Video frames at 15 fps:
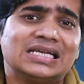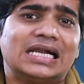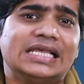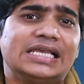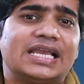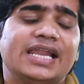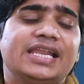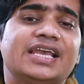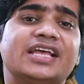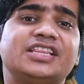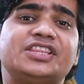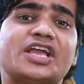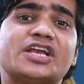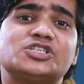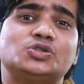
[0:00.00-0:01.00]
गड़ी के लिए
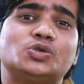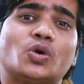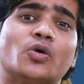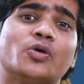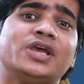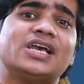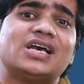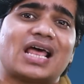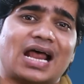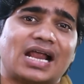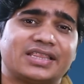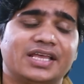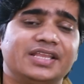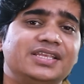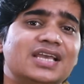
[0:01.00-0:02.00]
देशद्रोही
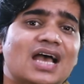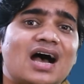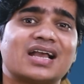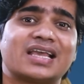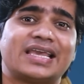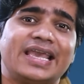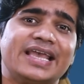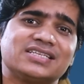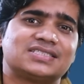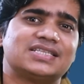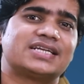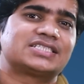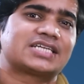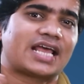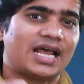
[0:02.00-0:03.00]
करार दे दिया केस
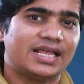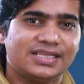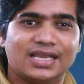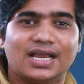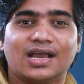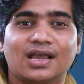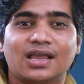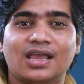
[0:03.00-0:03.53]
दर्ज करा दिया